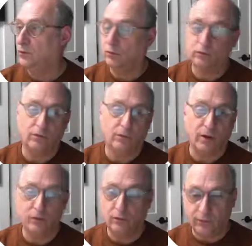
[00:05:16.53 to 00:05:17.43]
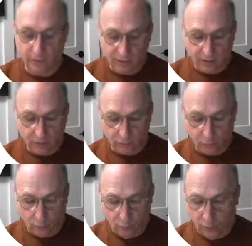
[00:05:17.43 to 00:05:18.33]
Donc, je vais prendre le
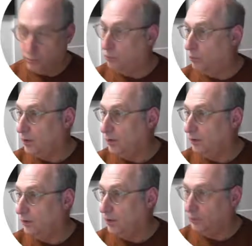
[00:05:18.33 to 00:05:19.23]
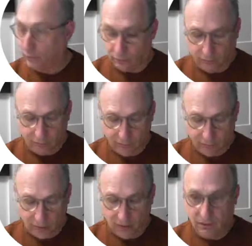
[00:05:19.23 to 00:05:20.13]

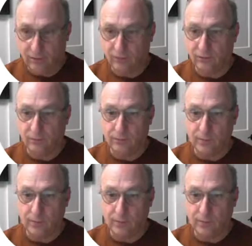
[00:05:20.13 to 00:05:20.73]
53.95.